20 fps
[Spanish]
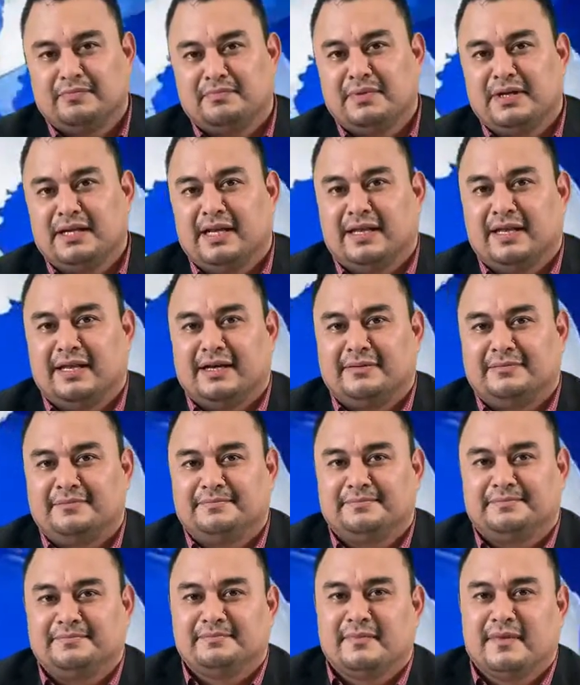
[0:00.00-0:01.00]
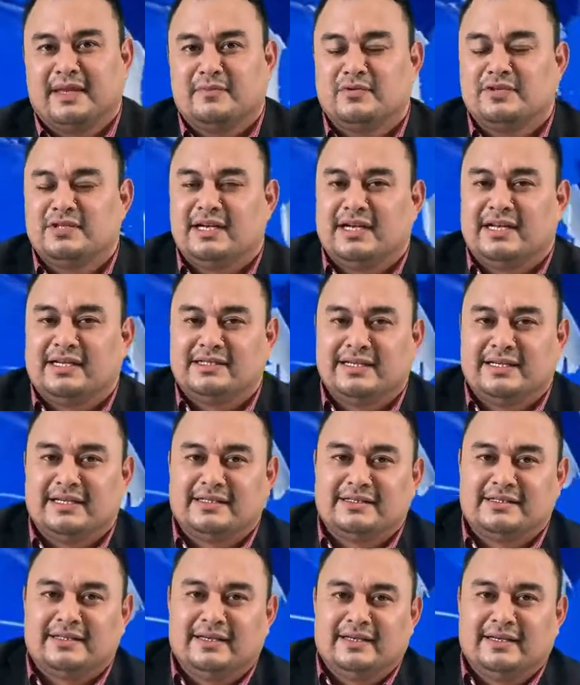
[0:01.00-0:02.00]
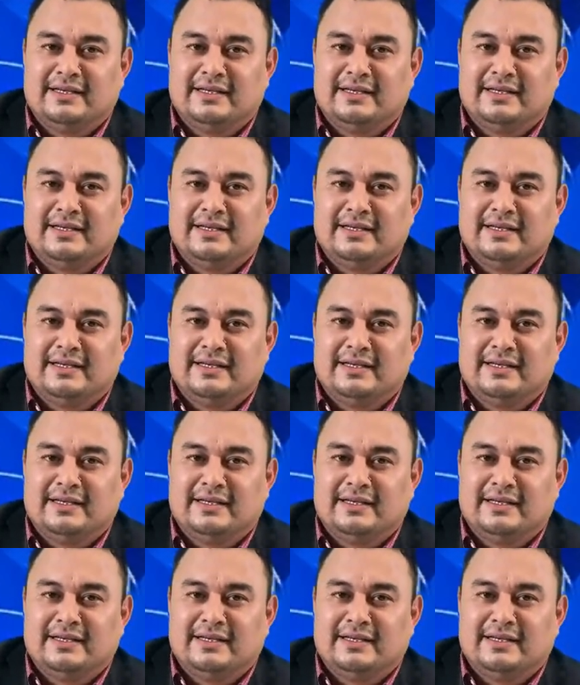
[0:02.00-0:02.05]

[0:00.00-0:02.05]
Pineda. Muchas gracias.